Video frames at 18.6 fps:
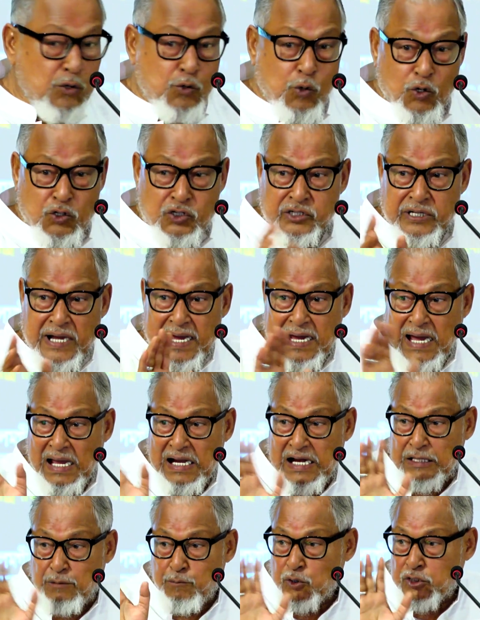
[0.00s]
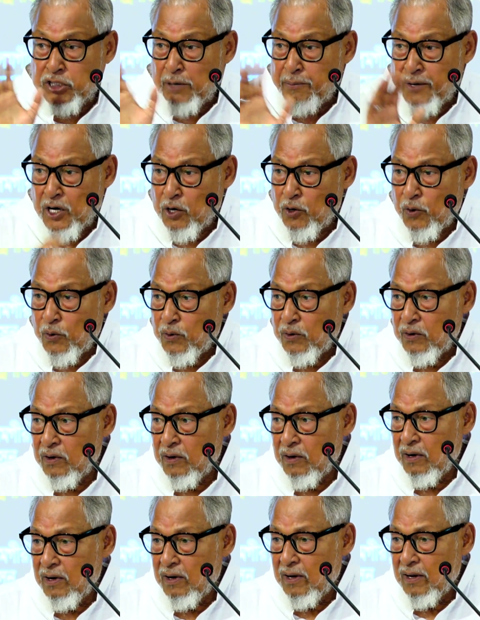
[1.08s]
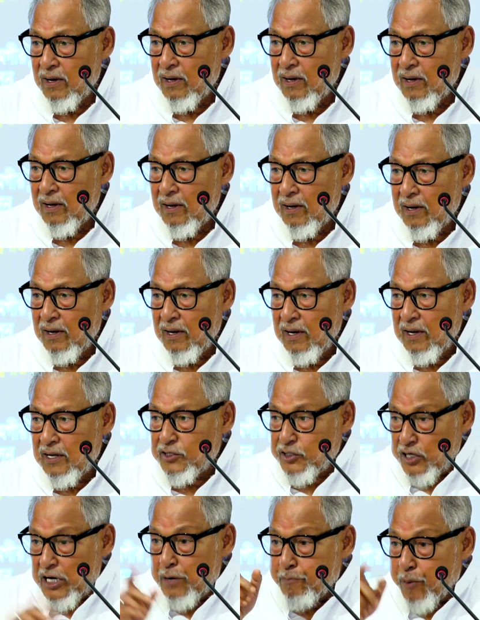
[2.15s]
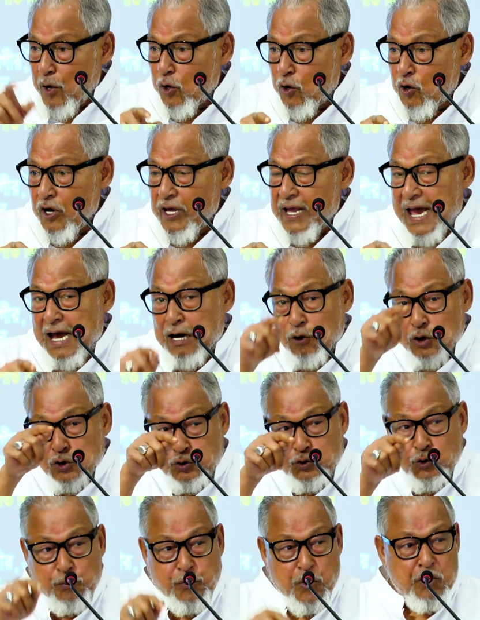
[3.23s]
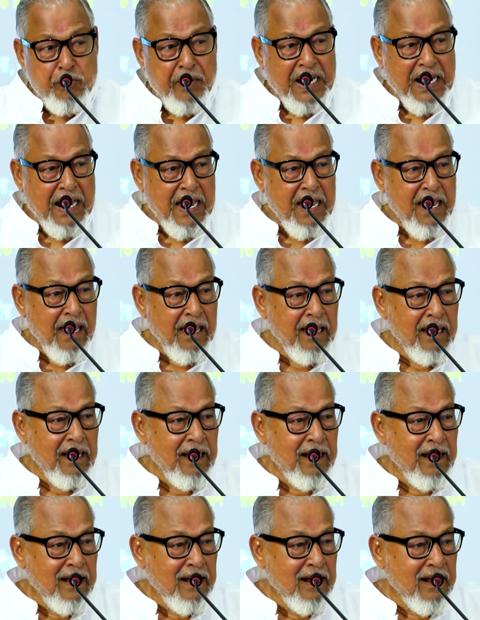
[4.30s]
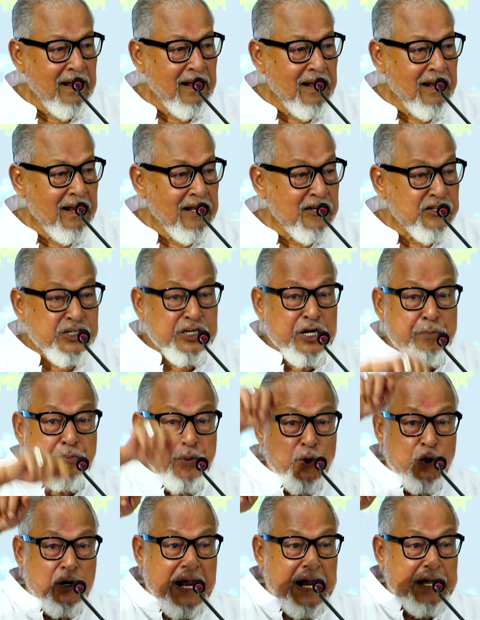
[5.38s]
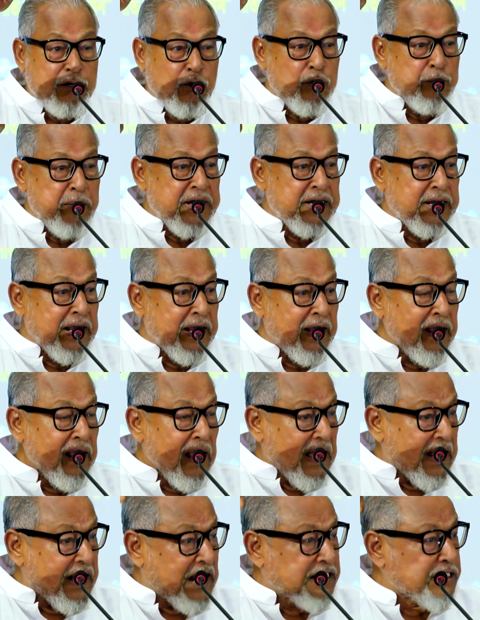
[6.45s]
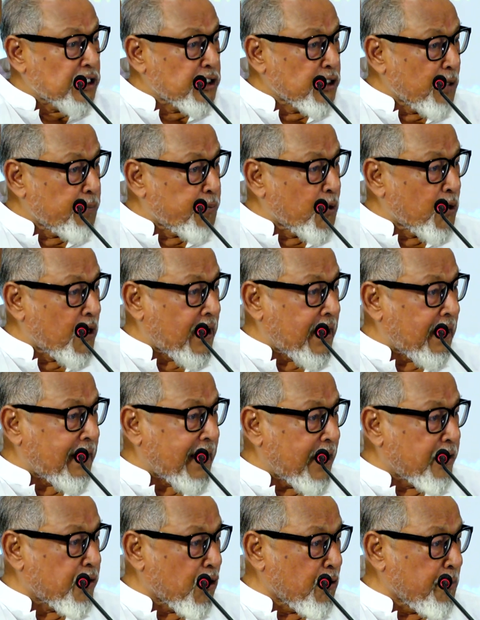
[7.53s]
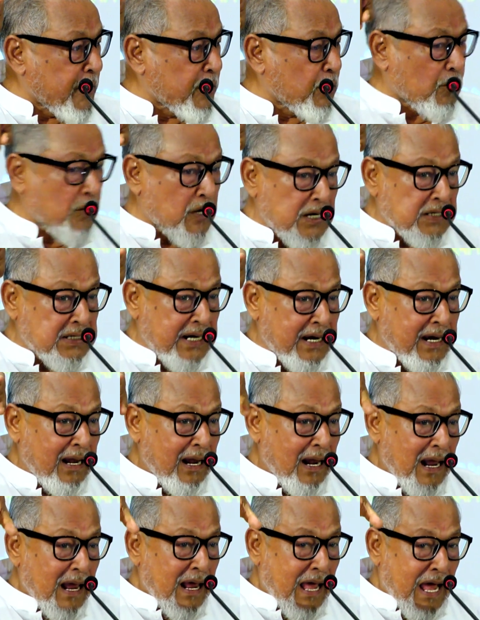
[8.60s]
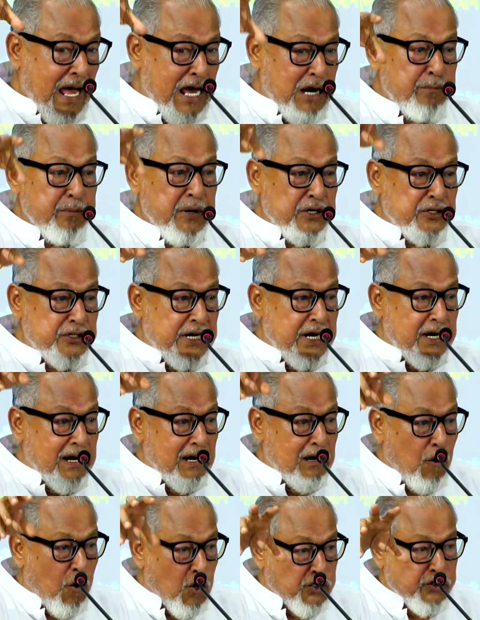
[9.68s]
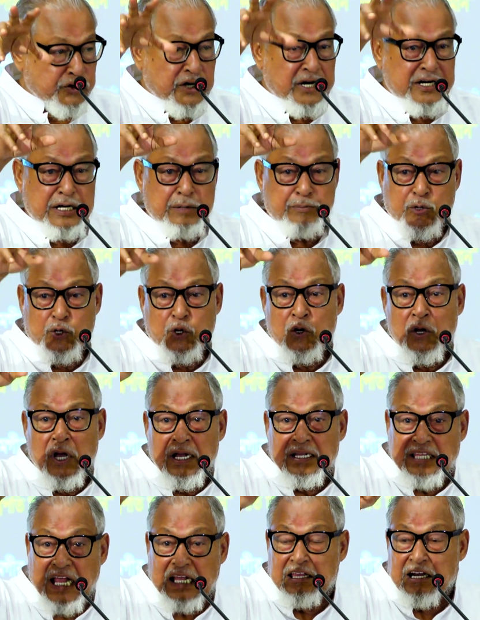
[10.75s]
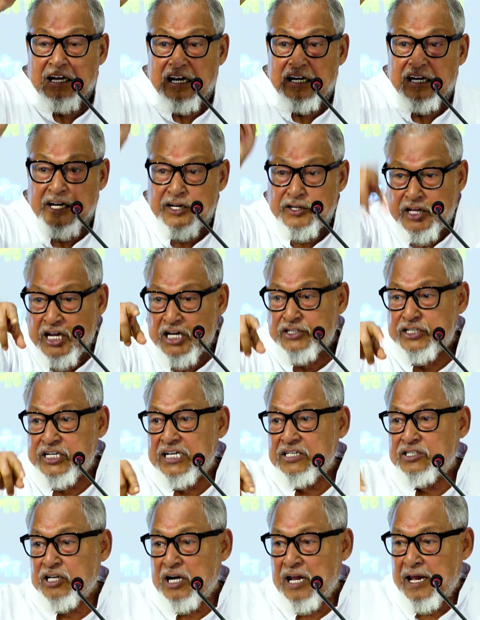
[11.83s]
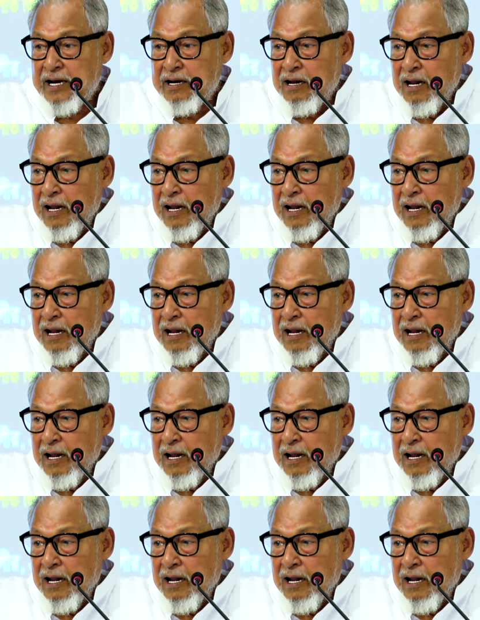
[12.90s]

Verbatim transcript: দোষ নাই খালেদ মোশাফেরও যিনি পনেরোই আগস্ট দুপুরবেলা শ্রীপুর ক্যান্টনমেন্টকে রাজেন্দ্রপুর ক্যান্টনমেন্ট ওখানে যে আর্মির যে অস্ত্রের ডিপো তাদেরকে নির্দেশ দিয়েছিলেন